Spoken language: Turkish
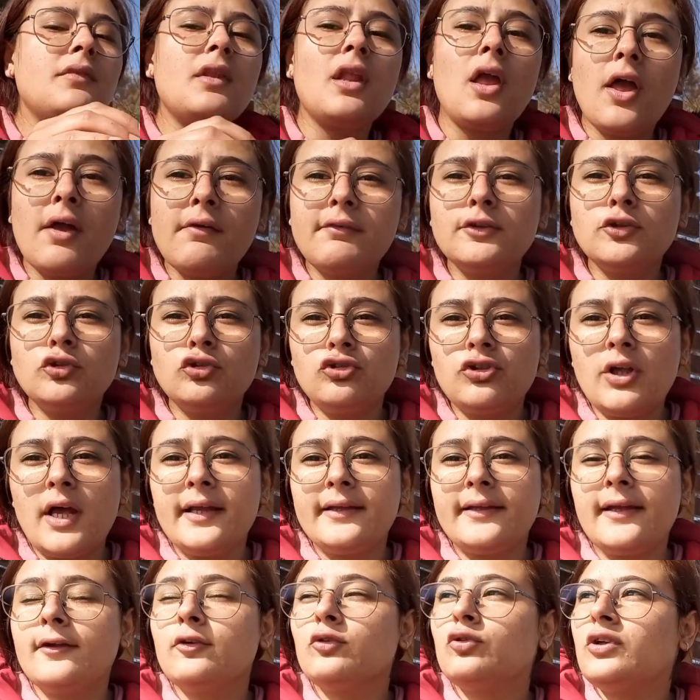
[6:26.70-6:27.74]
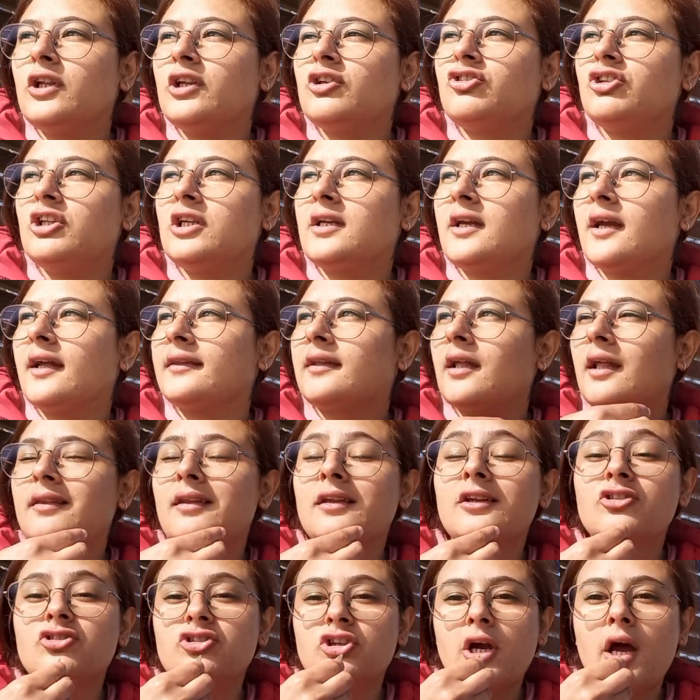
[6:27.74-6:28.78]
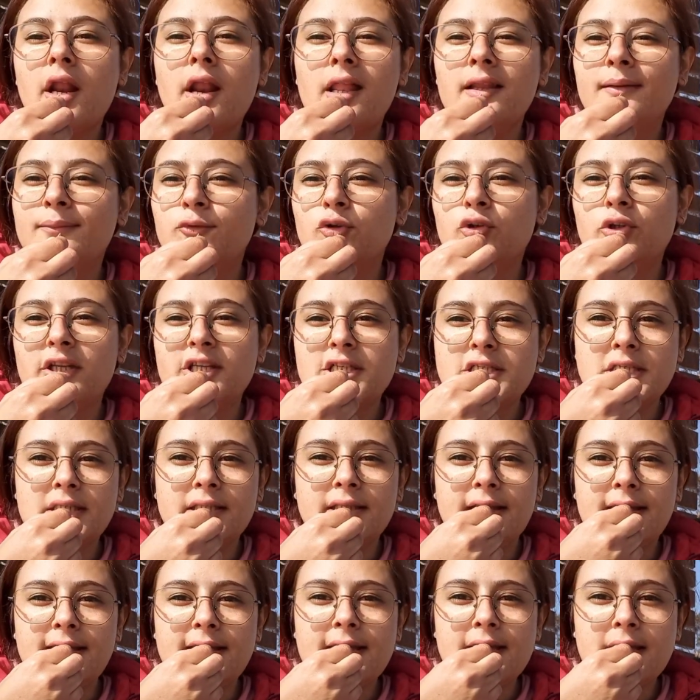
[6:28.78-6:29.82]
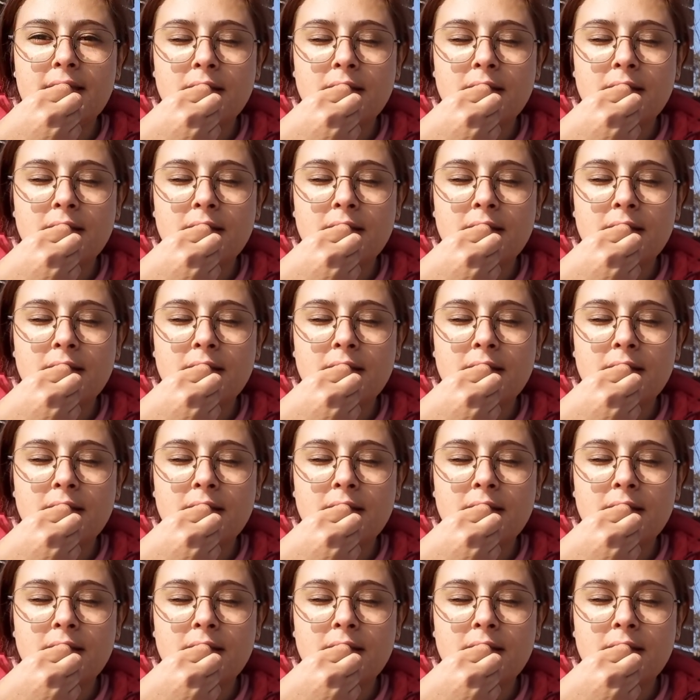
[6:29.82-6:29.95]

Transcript: Hava güzelken, güneşliyken tadını çıkaralım güneşin dedik.